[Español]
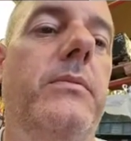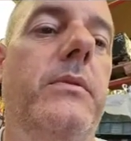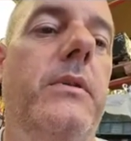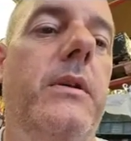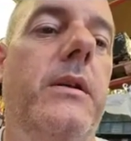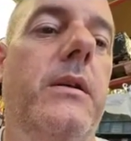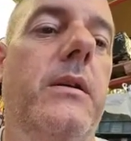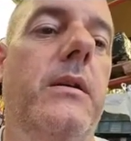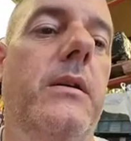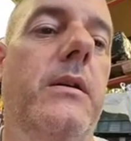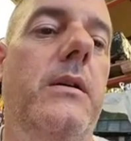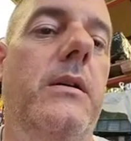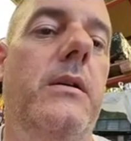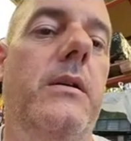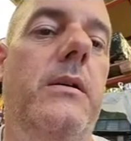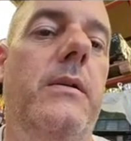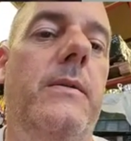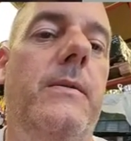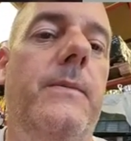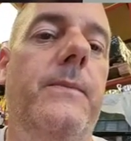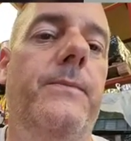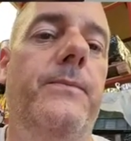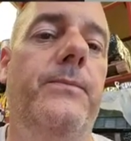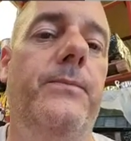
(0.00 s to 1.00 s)

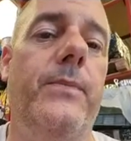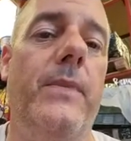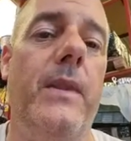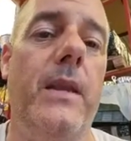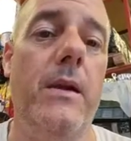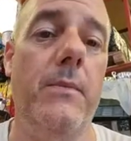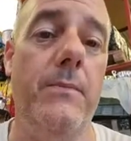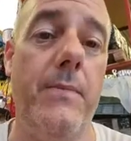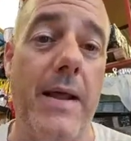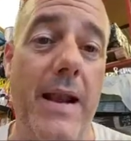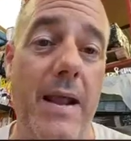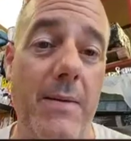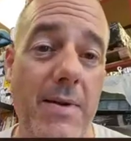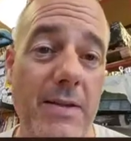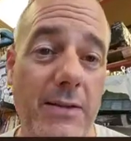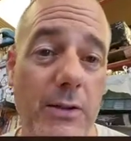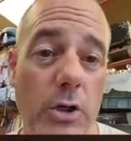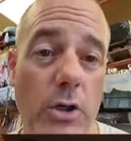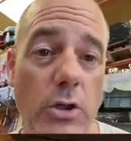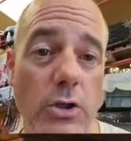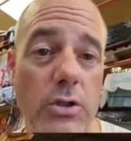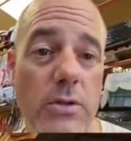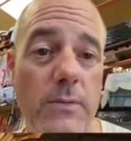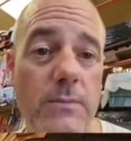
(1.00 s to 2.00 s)
eh,
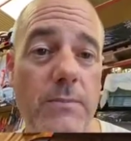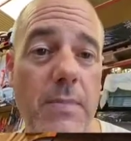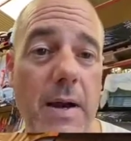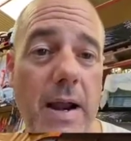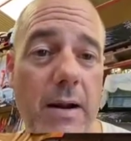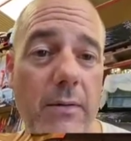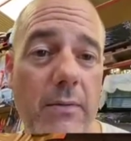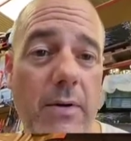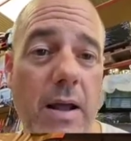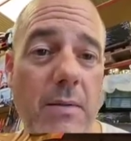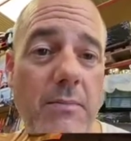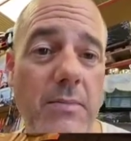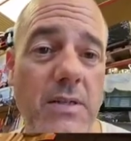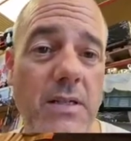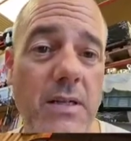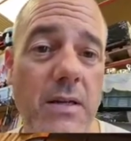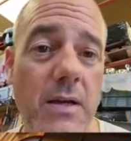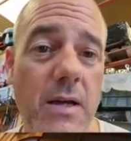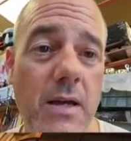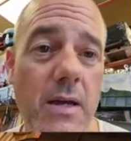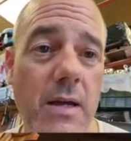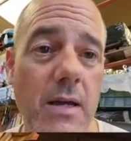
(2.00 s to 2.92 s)
parámetros, paragrams